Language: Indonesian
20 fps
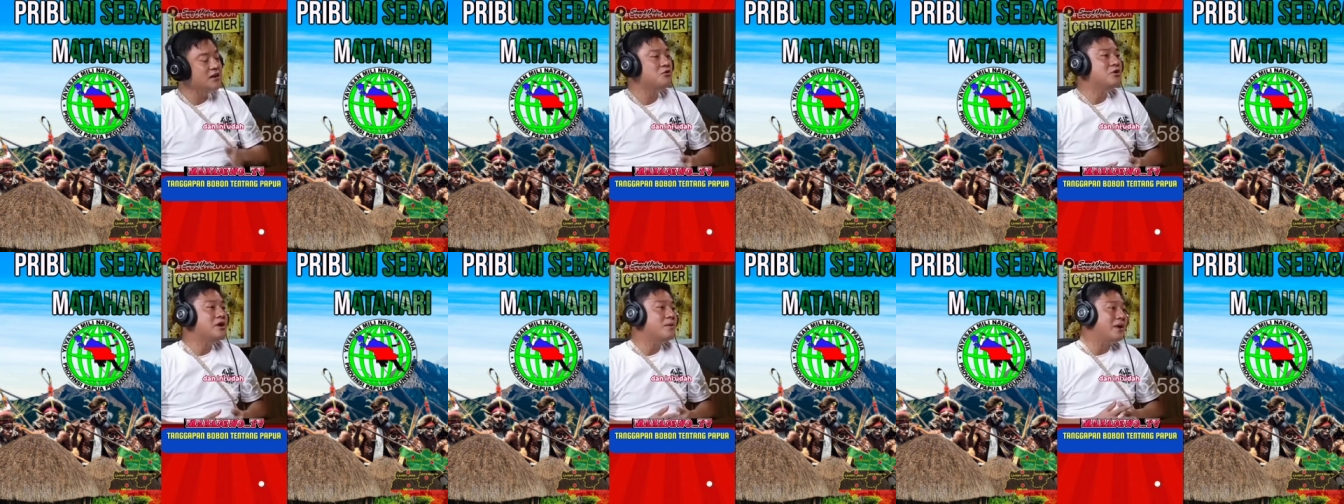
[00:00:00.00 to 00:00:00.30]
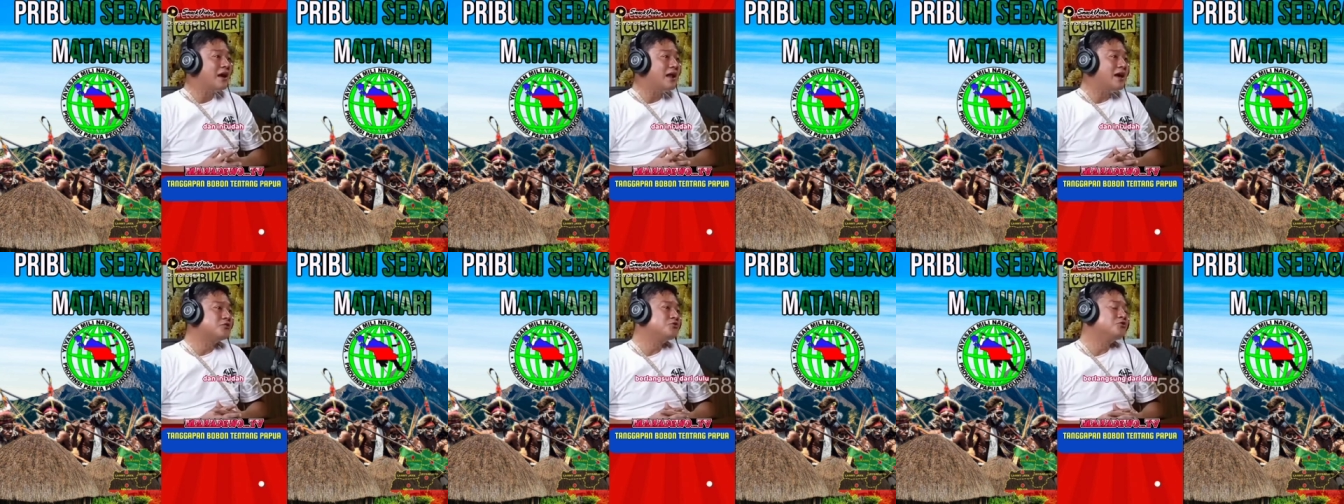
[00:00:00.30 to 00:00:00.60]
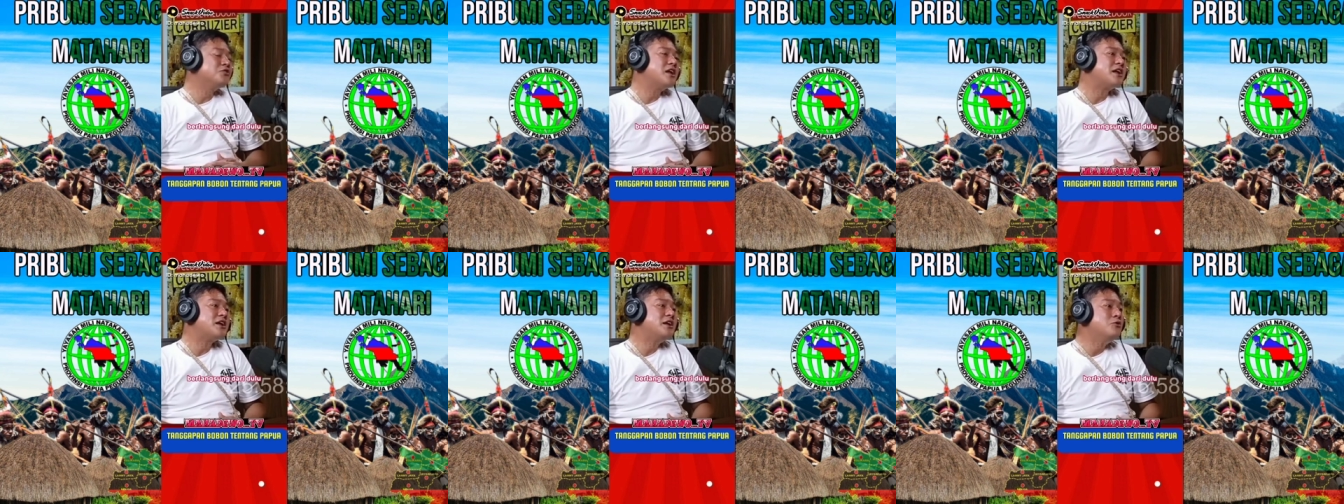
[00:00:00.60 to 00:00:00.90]
ini udah
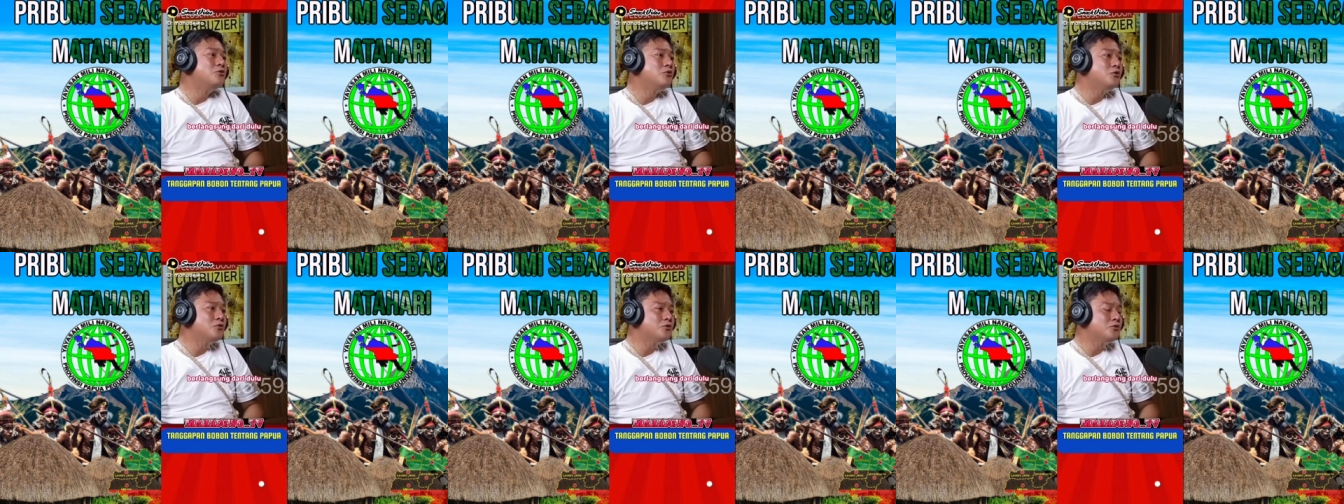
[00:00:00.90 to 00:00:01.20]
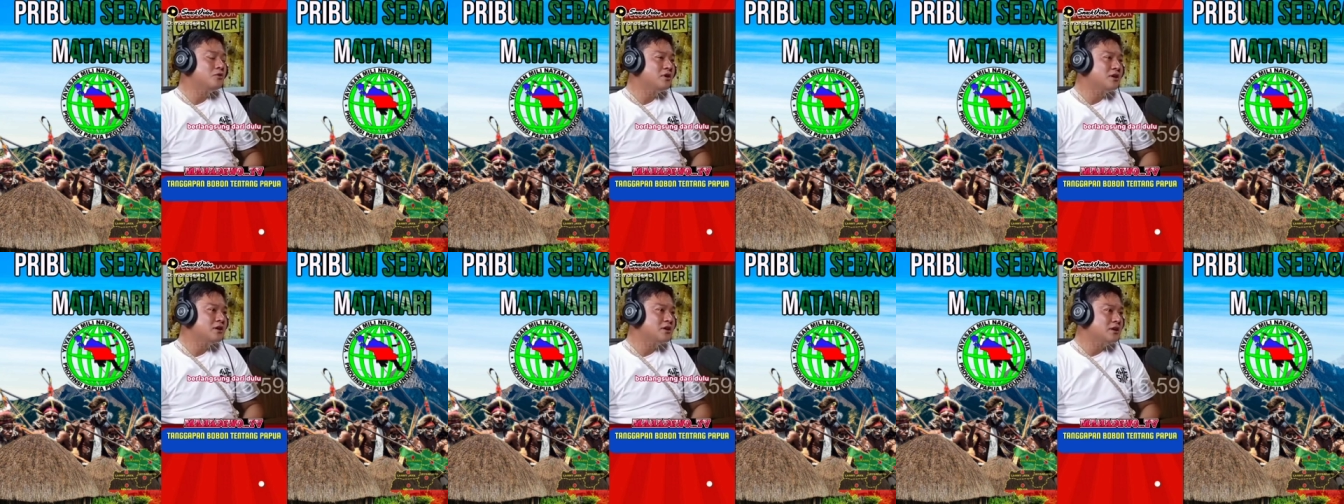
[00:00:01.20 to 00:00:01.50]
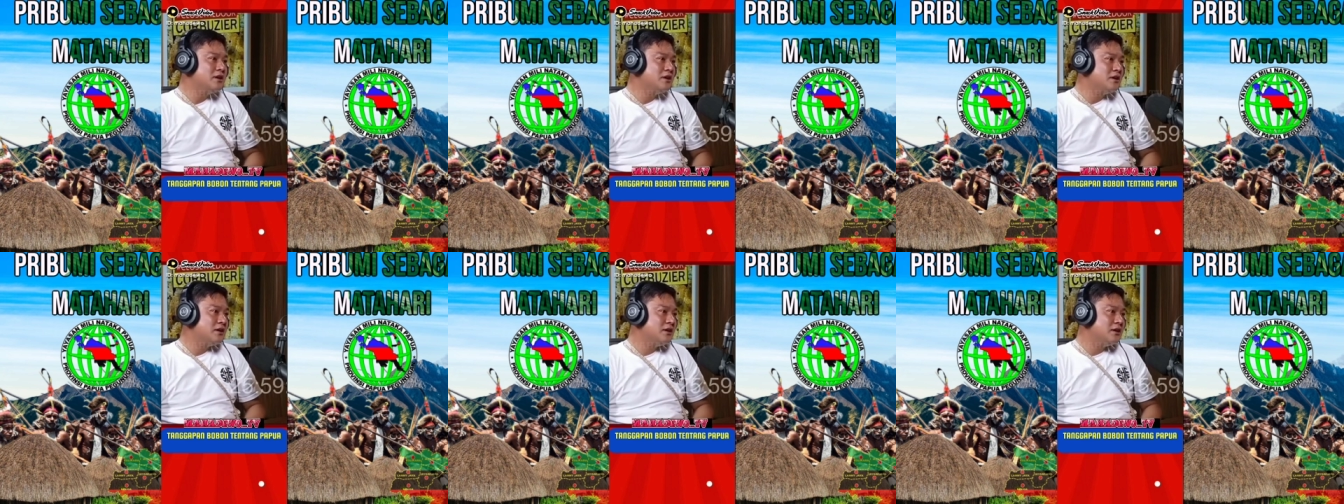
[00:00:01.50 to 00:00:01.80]
berlangsung dari dulu
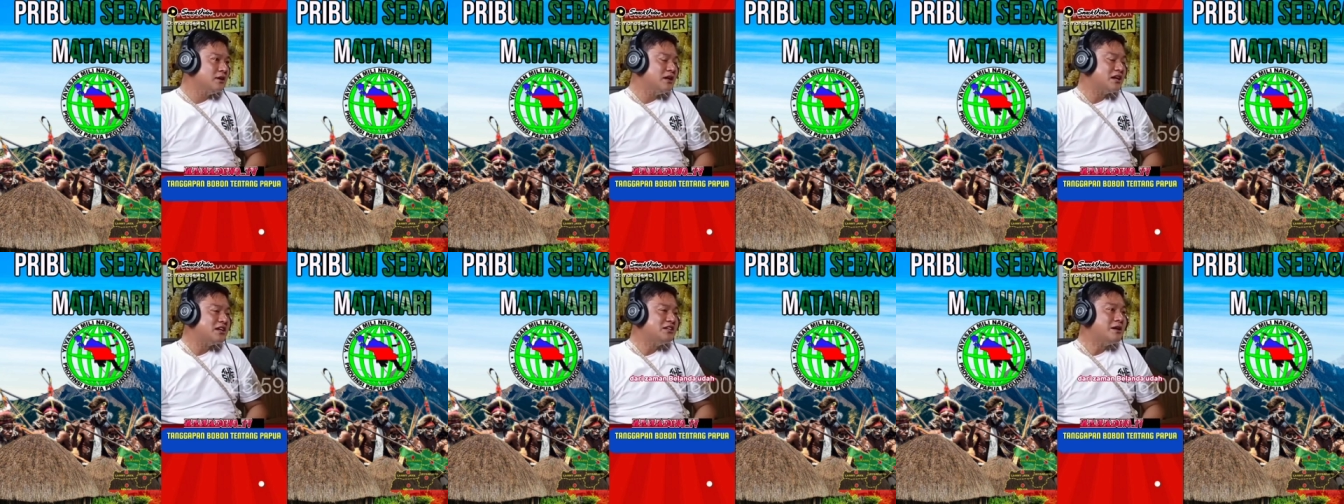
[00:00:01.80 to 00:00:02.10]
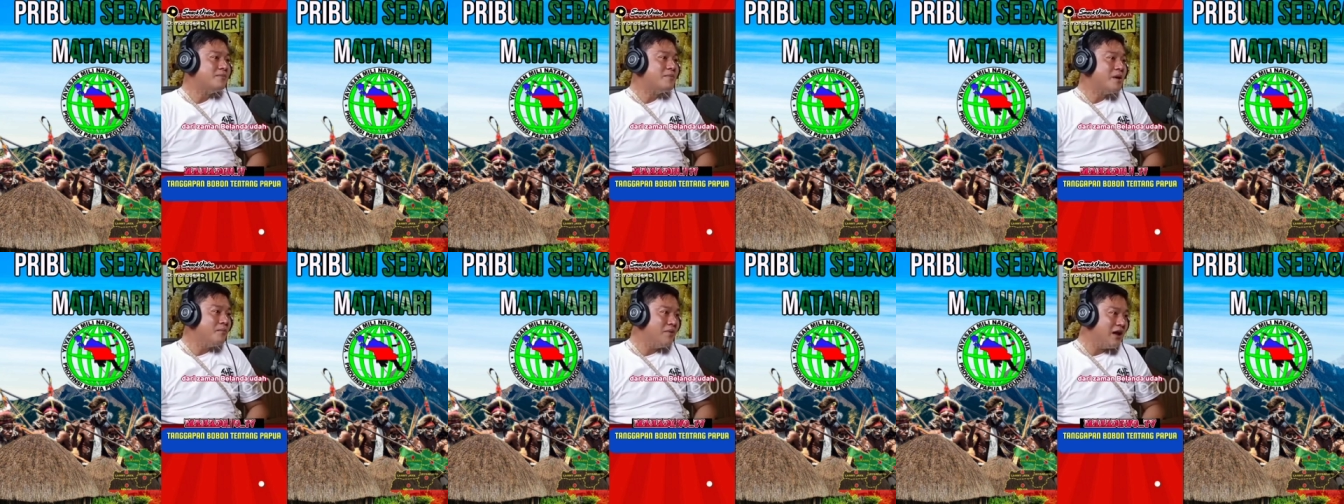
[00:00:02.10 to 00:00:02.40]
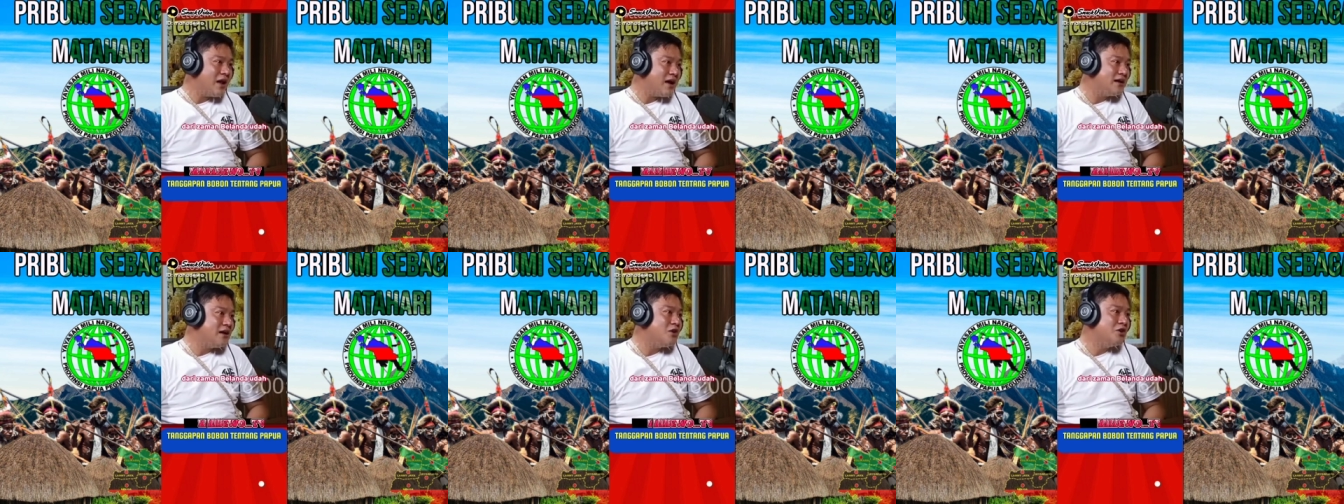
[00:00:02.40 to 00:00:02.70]
dari
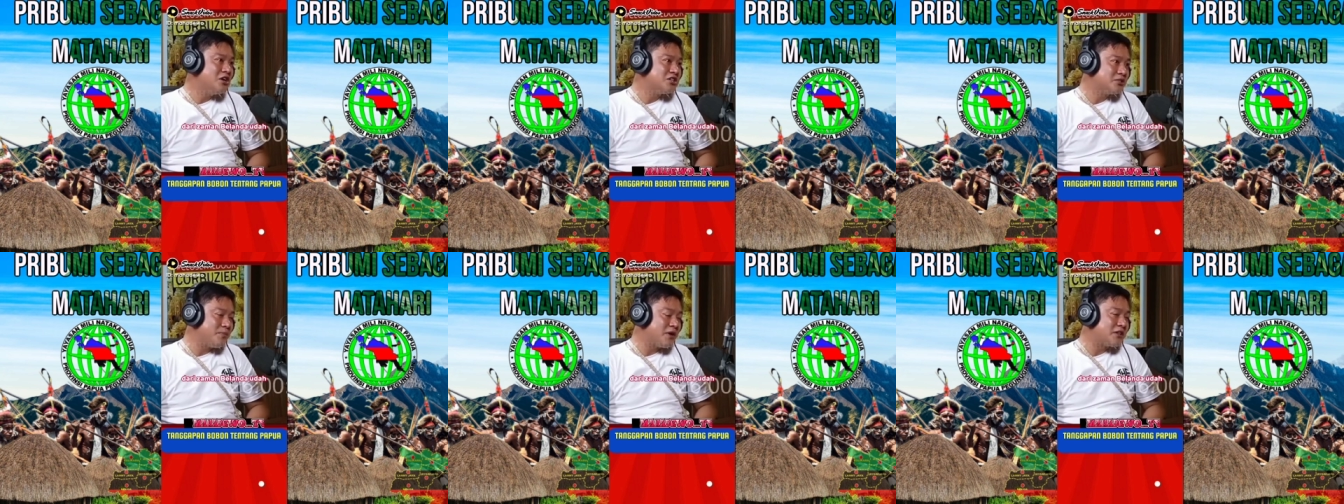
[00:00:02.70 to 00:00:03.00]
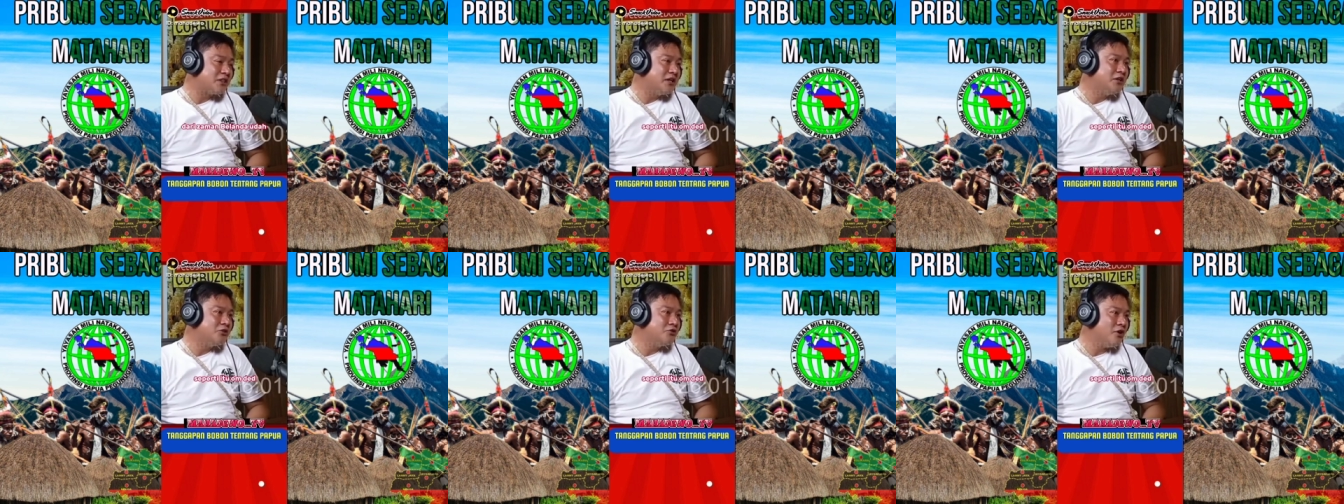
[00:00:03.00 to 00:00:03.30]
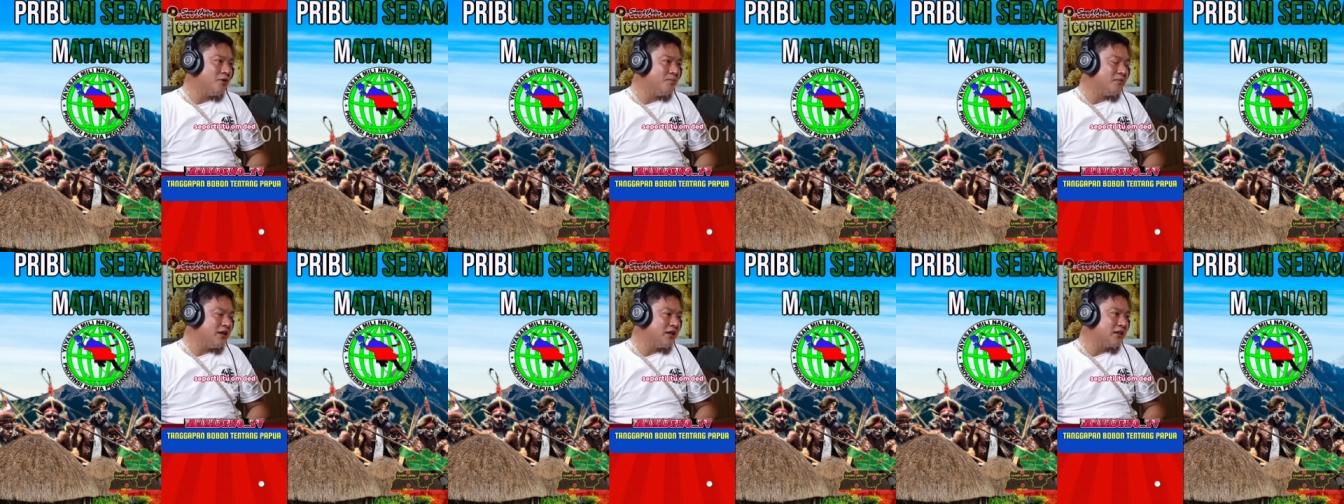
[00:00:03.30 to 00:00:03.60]
zaman Belanda udah seperti
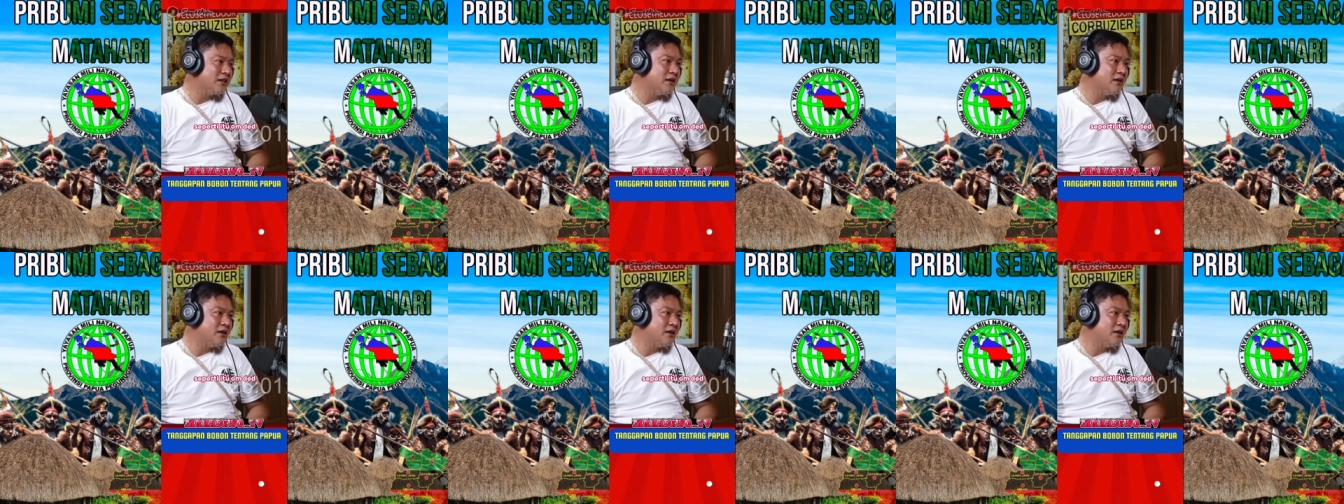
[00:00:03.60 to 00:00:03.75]
itu Om